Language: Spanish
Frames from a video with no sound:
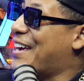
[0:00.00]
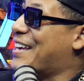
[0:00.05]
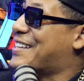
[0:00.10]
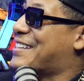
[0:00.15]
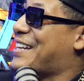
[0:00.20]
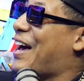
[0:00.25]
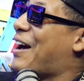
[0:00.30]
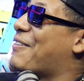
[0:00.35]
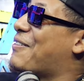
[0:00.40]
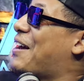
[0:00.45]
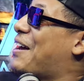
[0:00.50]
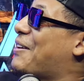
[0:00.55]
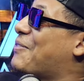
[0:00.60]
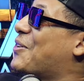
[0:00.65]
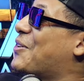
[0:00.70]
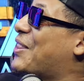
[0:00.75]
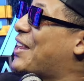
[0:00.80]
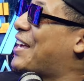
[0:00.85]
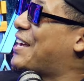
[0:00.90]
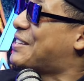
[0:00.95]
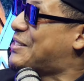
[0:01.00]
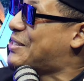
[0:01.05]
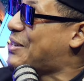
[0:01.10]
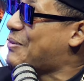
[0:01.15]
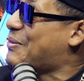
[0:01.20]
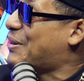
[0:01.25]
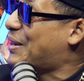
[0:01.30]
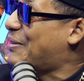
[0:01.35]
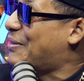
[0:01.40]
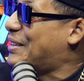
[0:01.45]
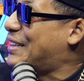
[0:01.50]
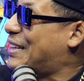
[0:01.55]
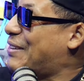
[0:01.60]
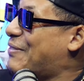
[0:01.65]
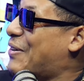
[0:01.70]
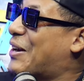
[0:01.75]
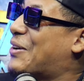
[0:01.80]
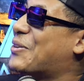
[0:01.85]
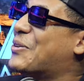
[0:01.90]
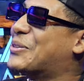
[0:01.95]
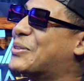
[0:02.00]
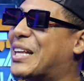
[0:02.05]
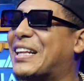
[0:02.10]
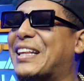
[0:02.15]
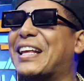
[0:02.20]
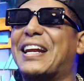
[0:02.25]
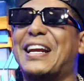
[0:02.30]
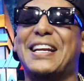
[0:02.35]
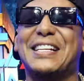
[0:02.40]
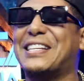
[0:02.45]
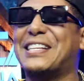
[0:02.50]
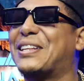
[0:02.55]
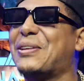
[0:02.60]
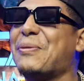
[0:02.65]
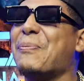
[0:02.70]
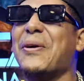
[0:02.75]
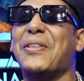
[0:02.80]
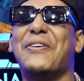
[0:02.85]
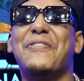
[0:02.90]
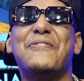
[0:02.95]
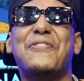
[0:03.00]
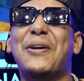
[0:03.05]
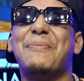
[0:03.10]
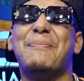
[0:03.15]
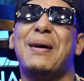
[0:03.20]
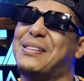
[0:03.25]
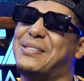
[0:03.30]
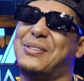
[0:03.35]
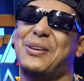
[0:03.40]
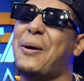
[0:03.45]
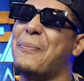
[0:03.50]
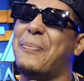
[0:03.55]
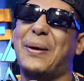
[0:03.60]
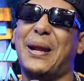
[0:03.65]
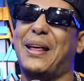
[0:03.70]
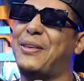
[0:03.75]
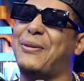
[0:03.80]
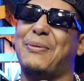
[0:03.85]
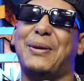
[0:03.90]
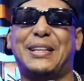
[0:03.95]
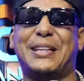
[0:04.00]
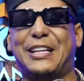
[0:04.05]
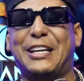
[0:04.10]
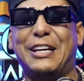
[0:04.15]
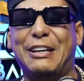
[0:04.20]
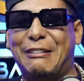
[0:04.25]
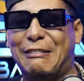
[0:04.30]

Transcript: hablaremos de eso. Me, gusta tener este tipo de información para debatir